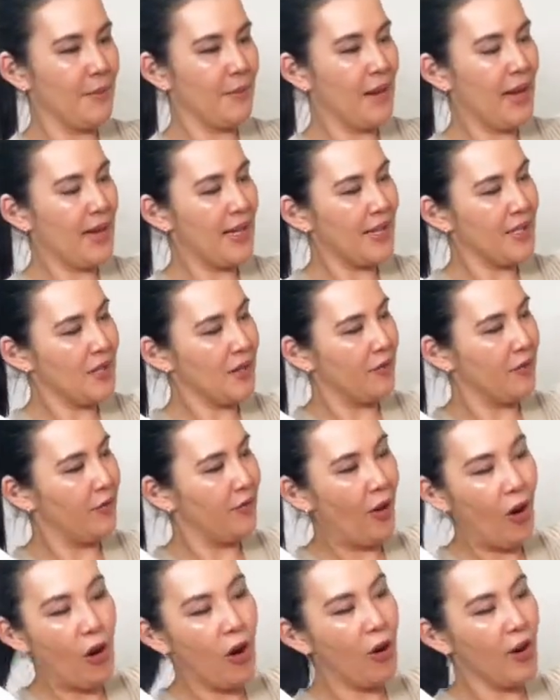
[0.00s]
mais
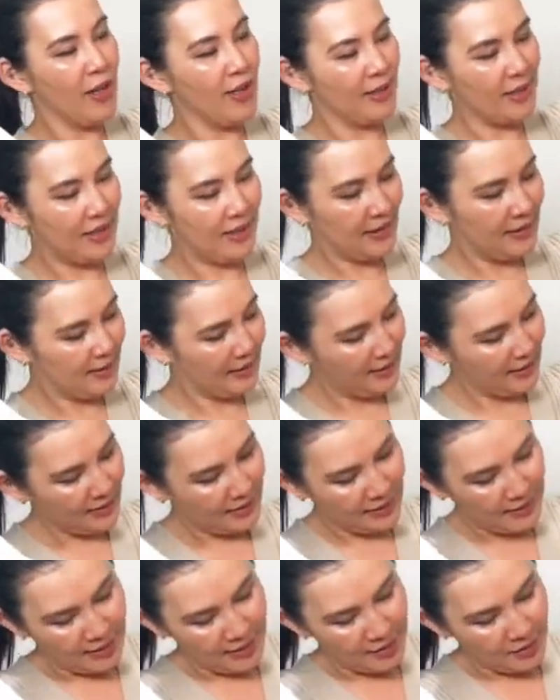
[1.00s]
fora
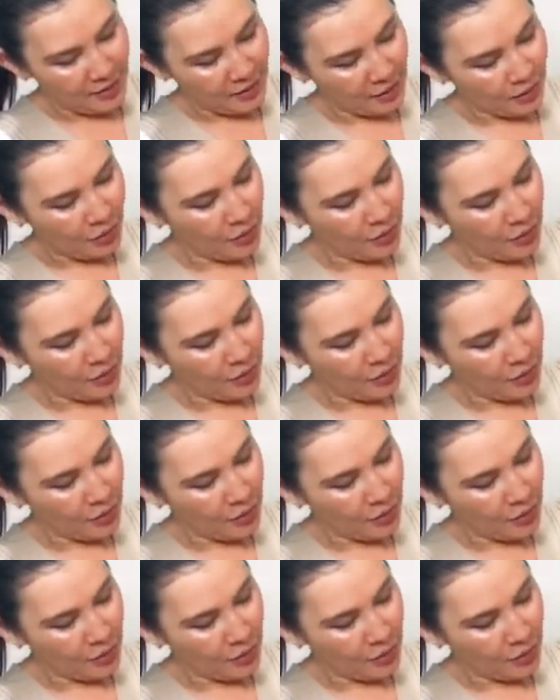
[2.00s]
do